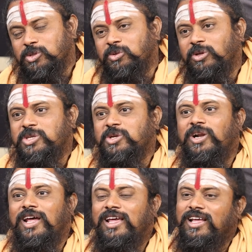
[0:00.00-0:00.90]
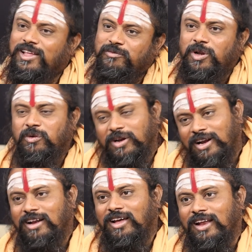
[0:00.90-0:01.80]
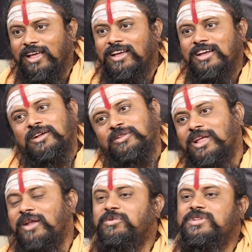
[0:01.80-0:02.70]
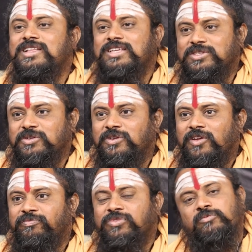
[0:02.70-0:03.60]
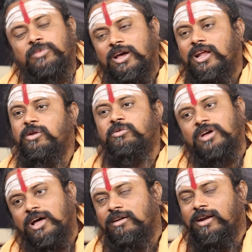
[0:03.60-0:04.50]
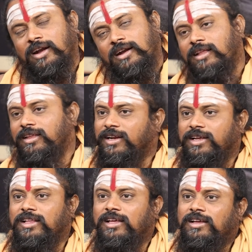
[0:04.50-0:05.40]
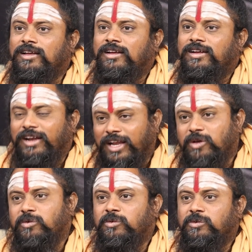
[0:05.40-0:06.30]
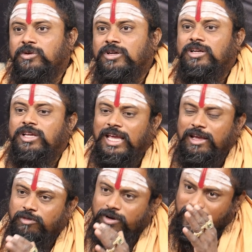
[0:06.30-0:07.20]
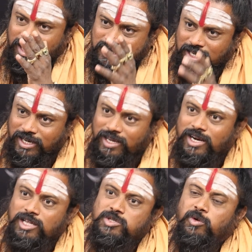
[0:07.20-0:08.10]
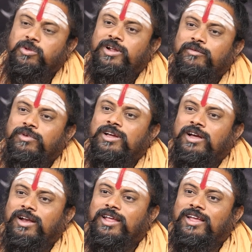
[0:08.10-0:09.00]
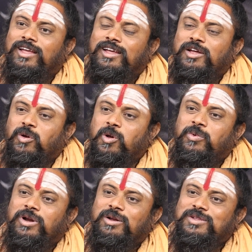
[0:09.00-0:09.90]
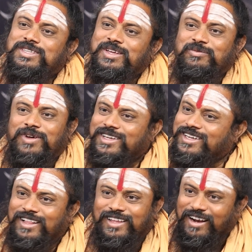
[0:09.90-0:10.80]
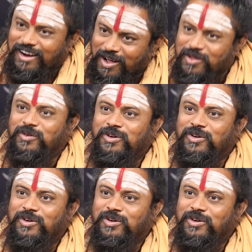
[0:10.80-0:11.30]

చూయించుకోవడానికి అయితే అమ్మ నువ్వు అన్నట్టుగానే ధన పూజలు చేసుకొని బంగ్లాలు కార్లు అన్నిట్లలో తిరిగితే నీకు కేవలం నీ శరీరానికి సౌందర్యమే కానీ లోపల నుంచి మనశ్శాంతి రాదు